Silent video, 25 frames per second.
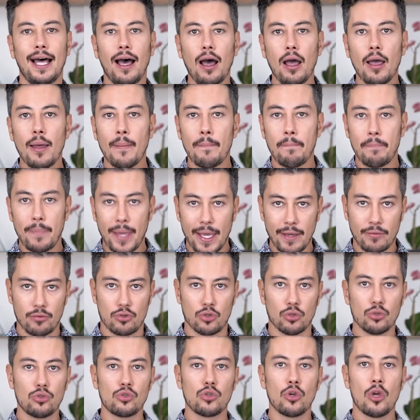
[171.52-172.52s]
da
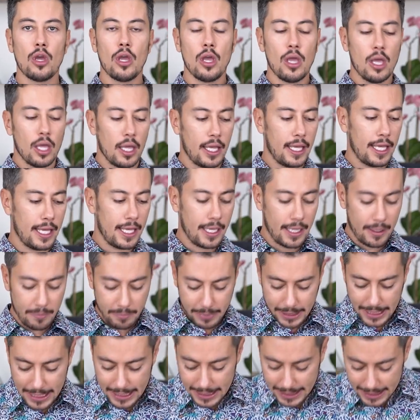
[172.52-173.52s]
mevcut. Ee,
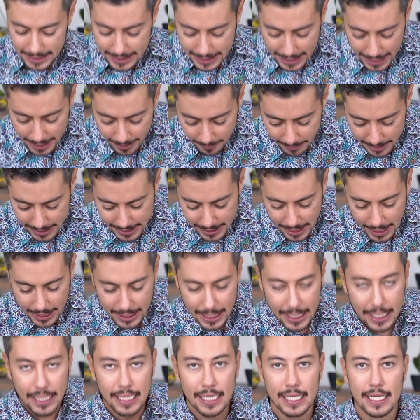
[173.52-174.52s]
bir de size bir
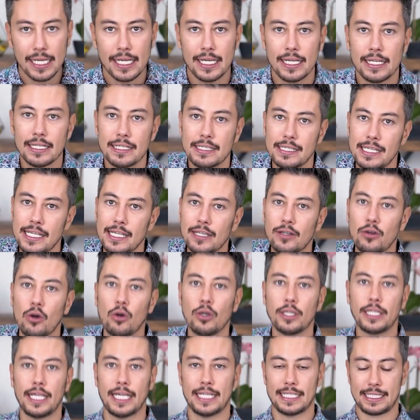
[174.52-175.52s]
tane e,
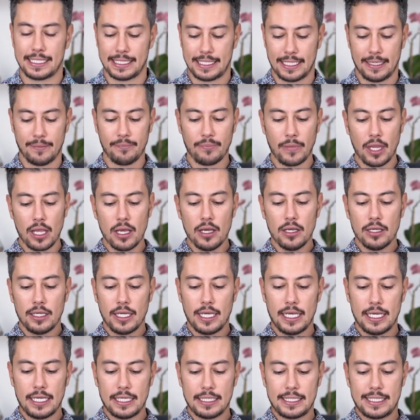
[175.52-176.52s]
silikon kestim.
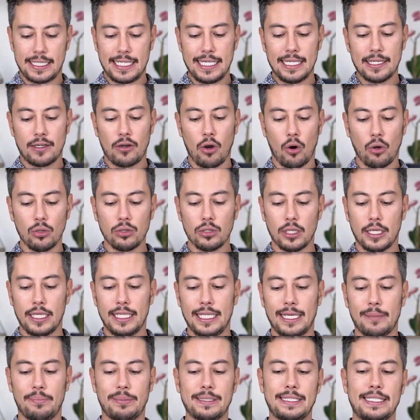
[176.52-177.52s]
E, silikon
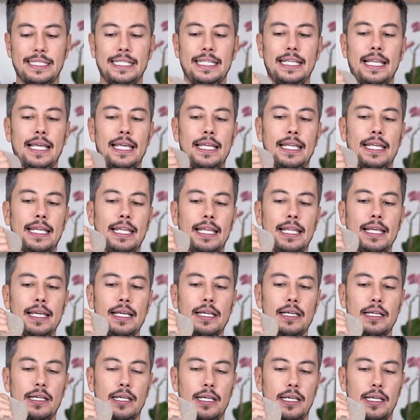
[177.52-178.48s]
yapısı ile ilgili